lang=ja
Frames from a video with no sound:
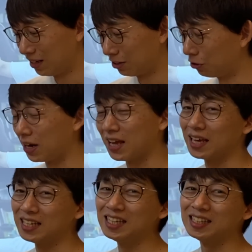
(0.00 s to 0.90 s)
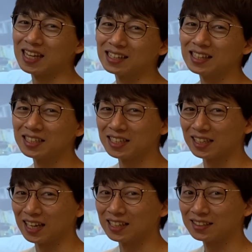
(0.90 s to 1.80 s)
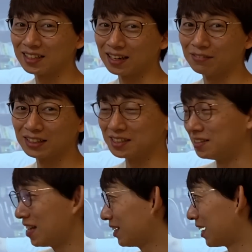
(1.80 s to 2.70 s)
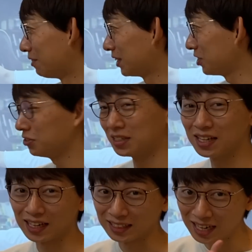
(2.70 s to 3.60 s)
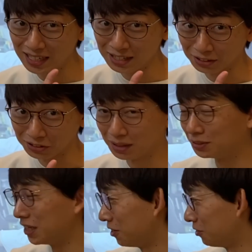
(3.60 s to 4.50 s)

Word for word: これいい展開でしたね。なぜなら私の前回第2話のサムネイ